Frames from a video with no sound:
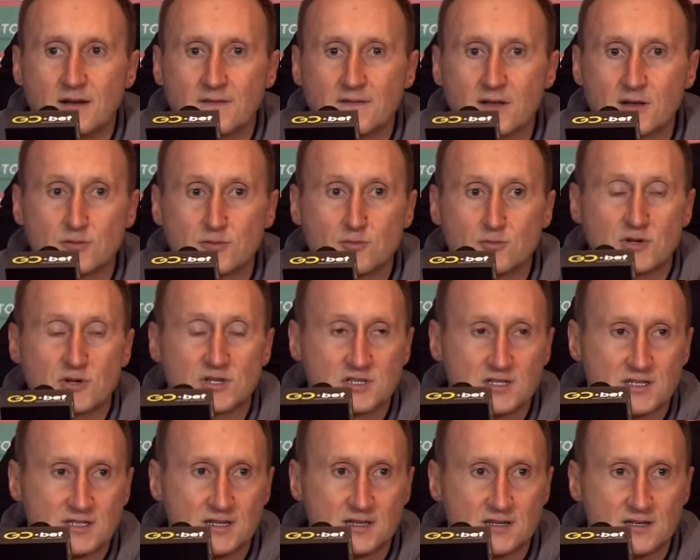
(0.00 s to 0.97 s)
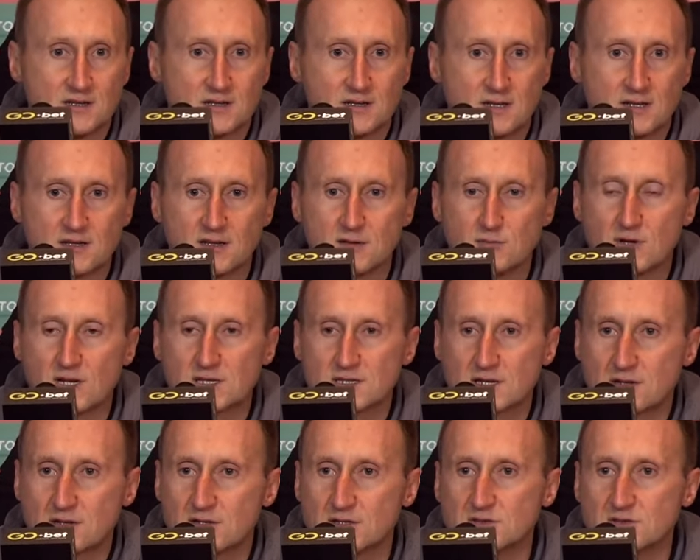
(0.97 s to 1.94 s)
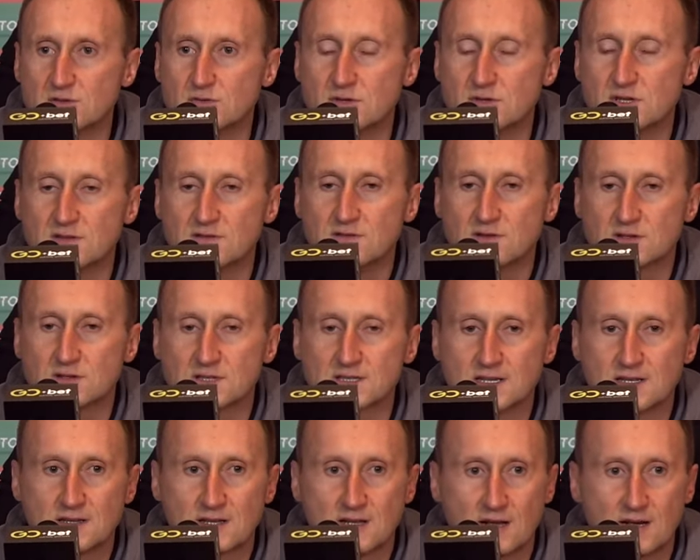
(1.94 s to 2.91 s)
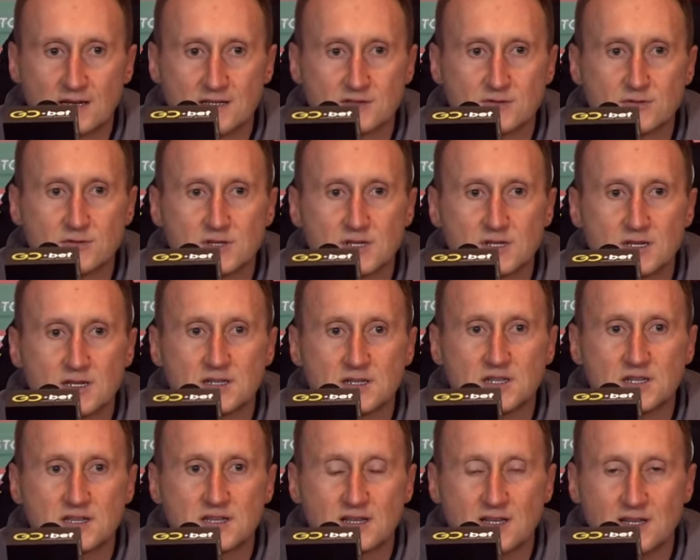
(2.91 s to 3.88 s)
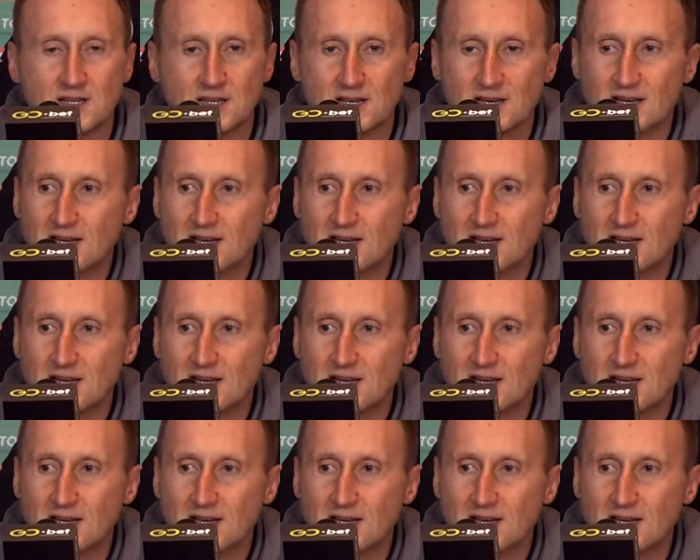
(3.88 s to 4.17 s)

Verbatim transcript: wiadomo jeszcze jest jeden, jeden mecz, ale to jest z rundy wiosennej, ale z rundy jesiennej.